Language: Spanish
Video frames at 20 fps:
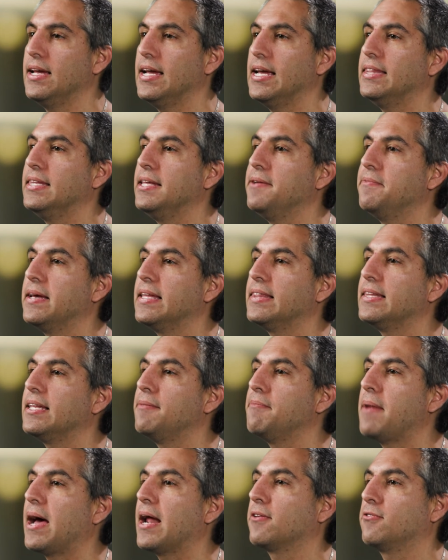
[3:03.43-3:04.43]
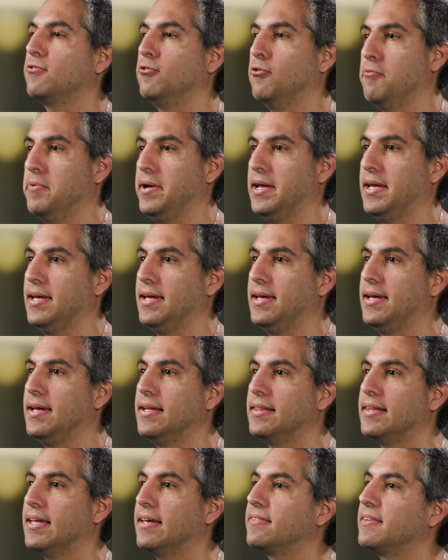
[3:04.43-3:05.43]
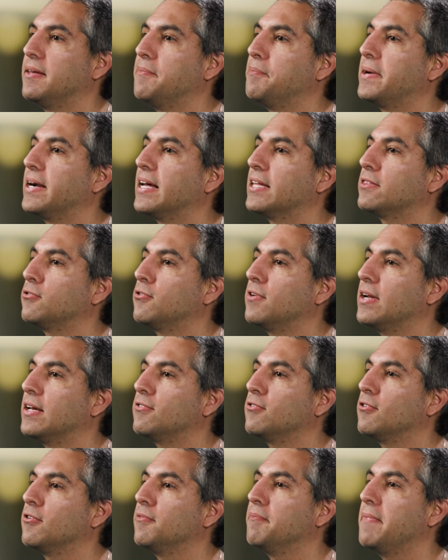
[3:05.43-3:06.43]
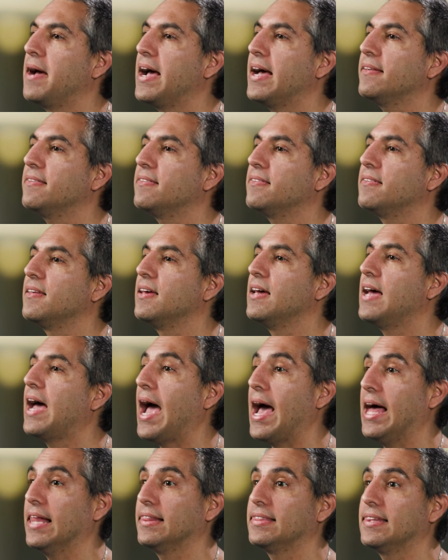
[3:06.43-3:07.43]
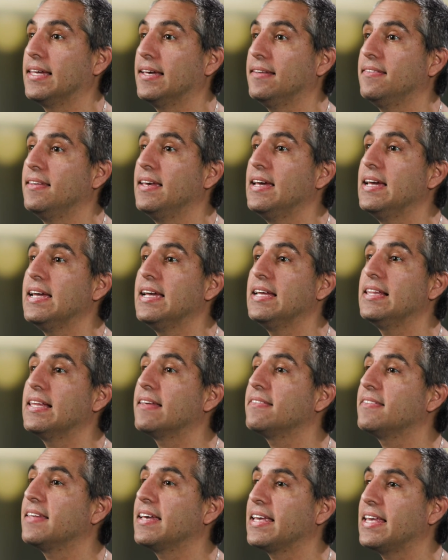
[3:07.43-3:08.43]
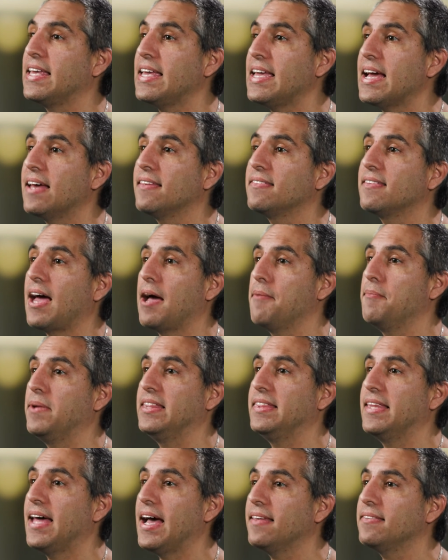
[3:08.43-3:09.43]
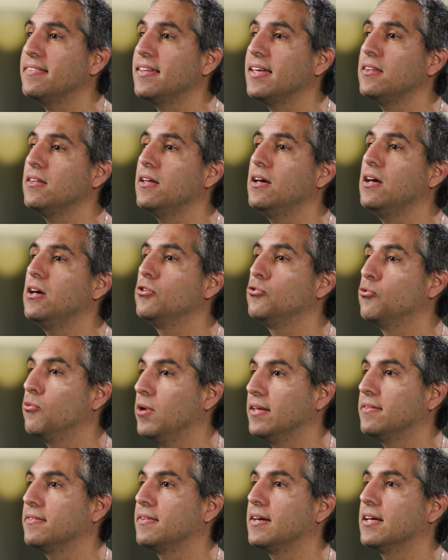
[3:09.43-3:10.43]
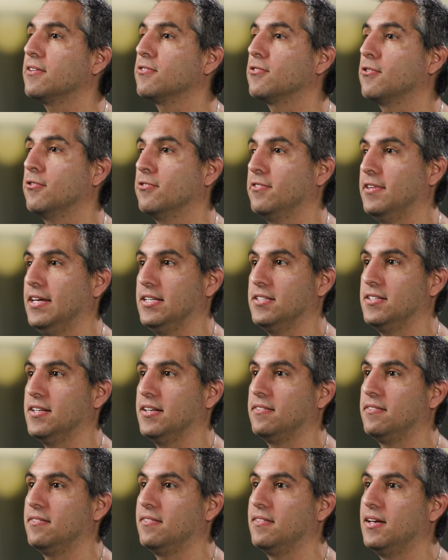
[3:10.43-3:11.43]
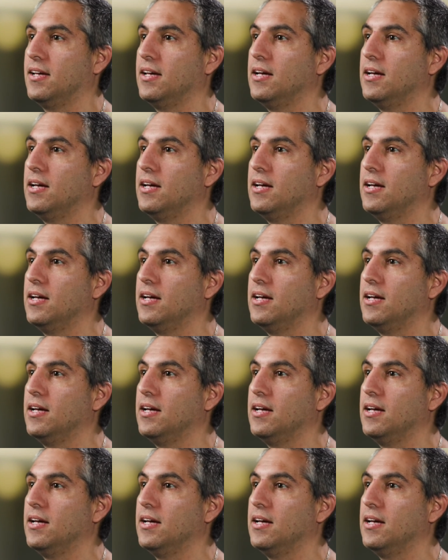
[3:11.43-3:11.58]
El nivel del mar sube. Las temperaturas son más altas y las sequías amenazan nuestras cosechas.